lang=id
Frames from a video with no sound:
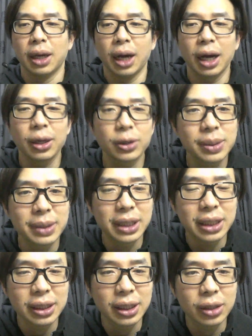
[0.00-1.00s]
Halo, selamat
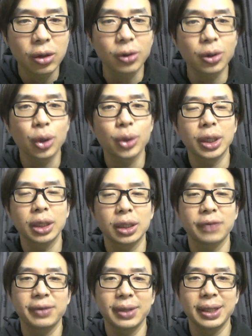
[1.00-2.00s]
datang di Kongko United
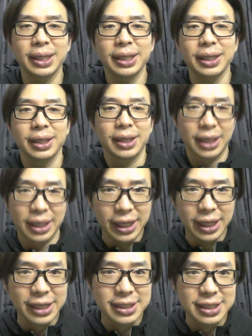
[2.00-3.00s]
TV.
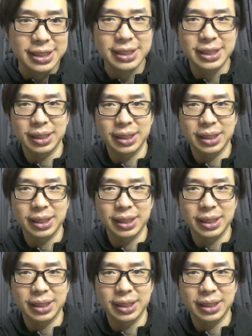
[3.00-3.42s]
Yes,